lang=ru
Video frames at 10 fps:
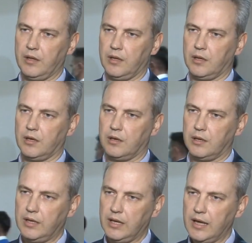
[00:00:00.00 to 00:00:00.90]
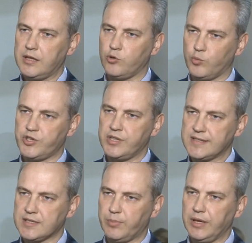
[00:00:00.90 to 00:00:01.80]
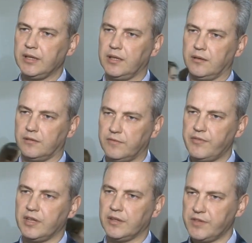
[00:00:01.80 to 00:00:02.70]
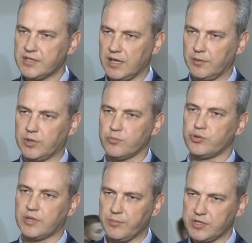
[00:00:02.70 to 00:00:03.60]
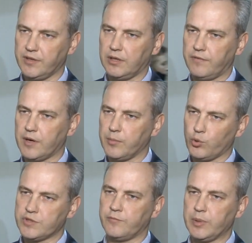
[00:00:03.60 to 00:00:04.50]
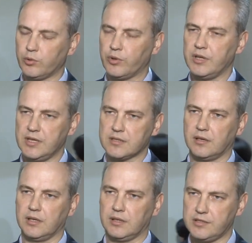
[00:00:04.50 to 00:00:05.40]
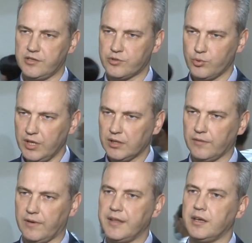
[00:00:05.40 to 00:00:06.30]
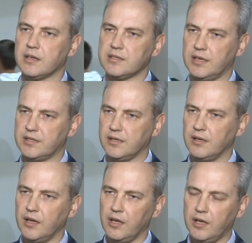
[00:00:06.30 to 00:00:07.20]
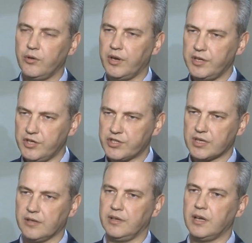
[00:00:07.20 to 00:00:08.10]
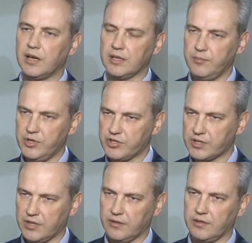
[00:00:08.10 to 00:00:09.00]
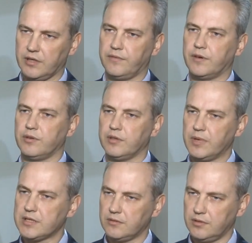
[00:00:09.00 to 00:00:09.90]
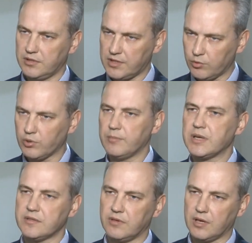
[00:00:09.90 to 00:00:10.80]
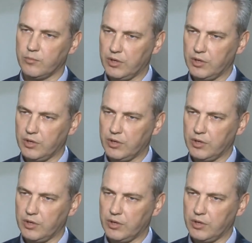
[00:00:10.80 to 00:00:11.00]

И, и эти общие дисциплины выведены в дистант, потому что там действительно формируются в потоке несколько тысяч студентов. Они касаются и юридического, и экономического, и факультета масс... института массовых